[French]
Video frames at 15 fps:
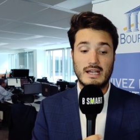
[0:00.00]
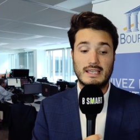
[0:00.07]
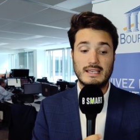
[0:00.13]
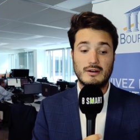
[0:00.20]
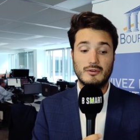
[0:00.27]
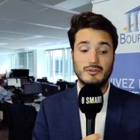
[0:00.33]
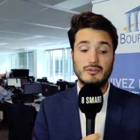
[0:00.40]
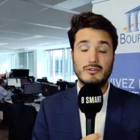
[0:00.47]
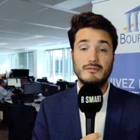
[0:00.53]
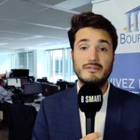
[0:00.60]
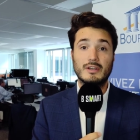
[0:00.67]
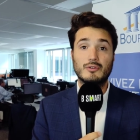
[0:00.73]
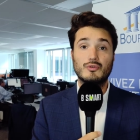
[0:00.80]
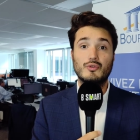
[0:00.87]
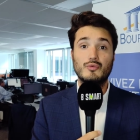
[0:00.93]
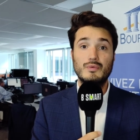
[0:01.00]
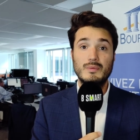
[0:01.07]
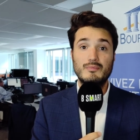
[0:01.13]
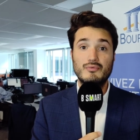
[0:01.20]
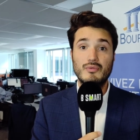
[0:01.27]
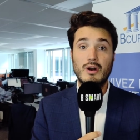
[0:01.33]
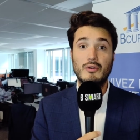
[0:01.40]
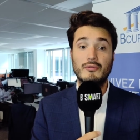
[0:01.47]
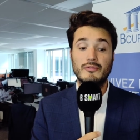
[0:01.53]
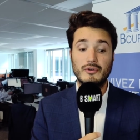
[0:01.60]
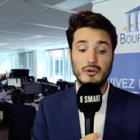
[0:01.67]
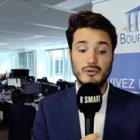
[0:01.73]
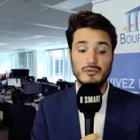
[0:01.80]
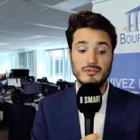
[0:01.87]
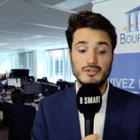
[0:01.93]
à 49,8 points en
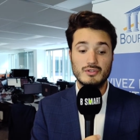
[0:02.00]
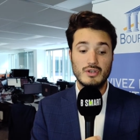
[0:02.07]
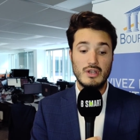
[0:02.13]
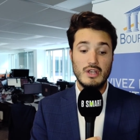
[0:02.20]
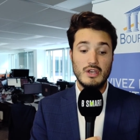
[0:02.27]
France,